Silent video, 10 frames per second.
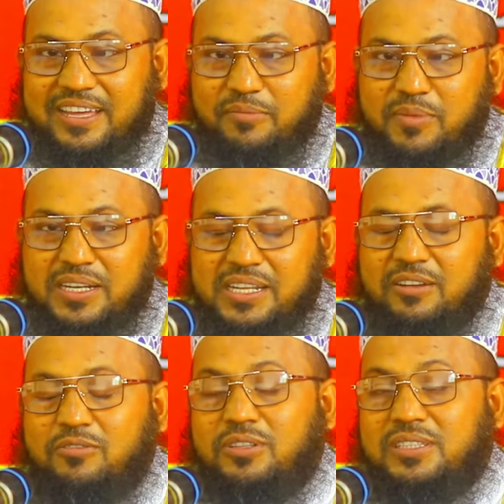তার মানে
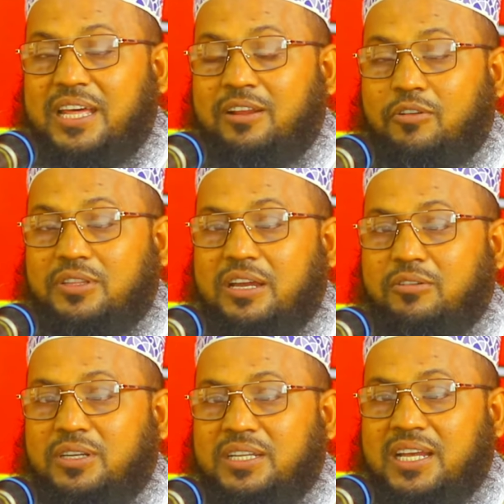এখন তার
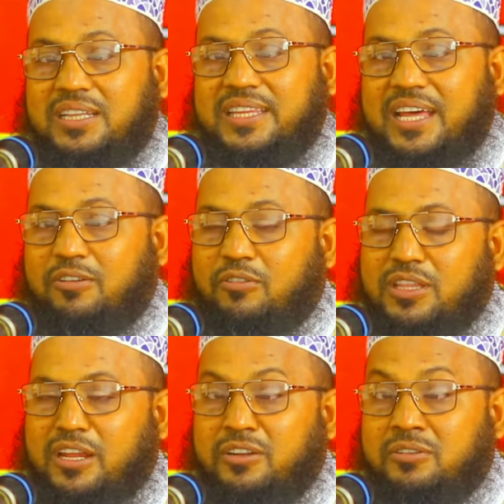কথাগুলি আর তার
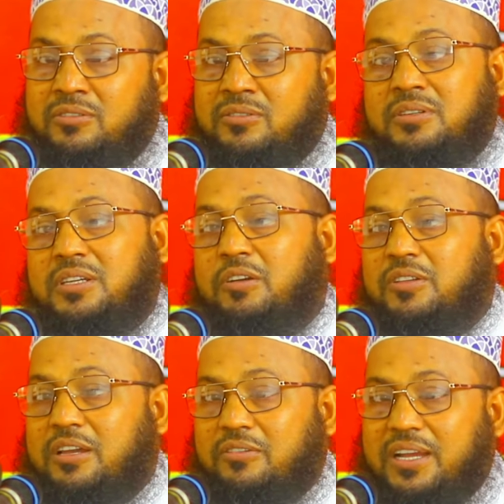কথা নয়
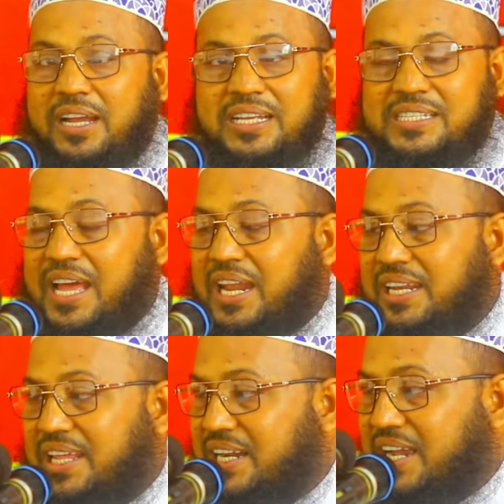কথা হয়ে গেছে
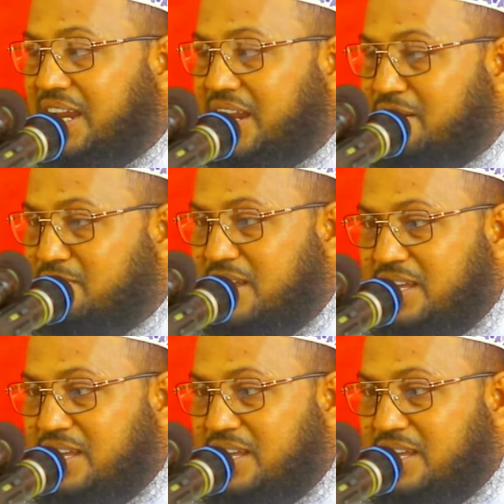আল্লাহর কালাম